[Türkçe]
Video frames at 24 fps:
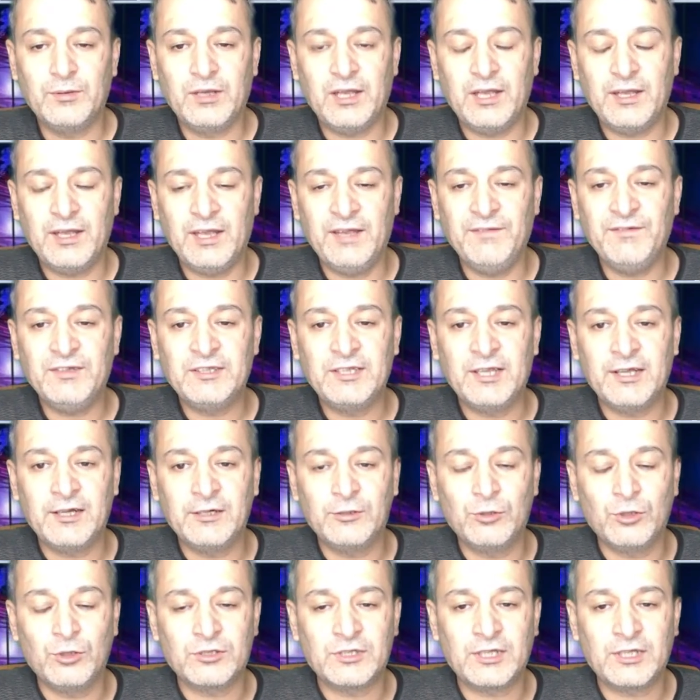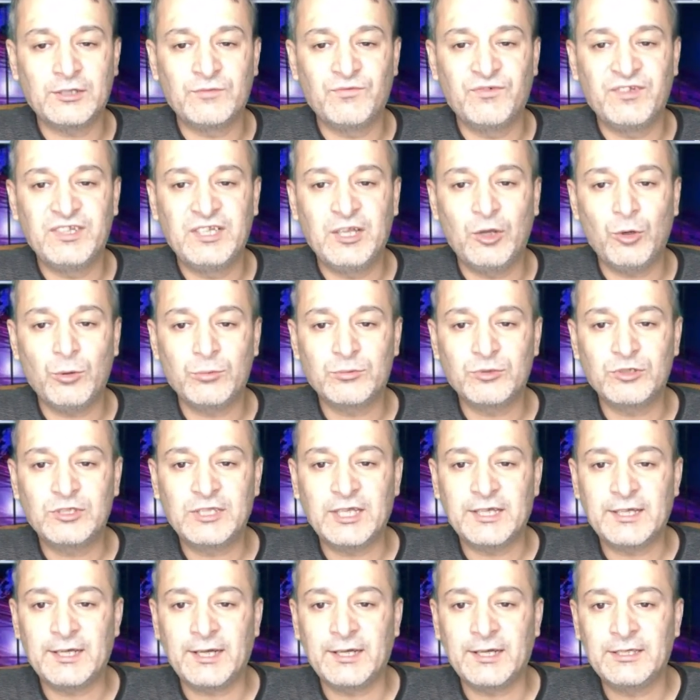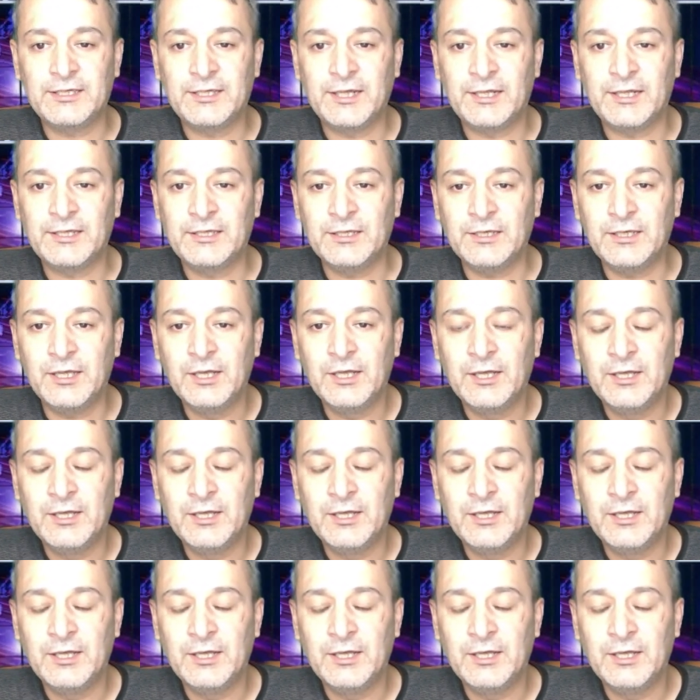Evet değerli dostlar videomuzu tekrar izledik.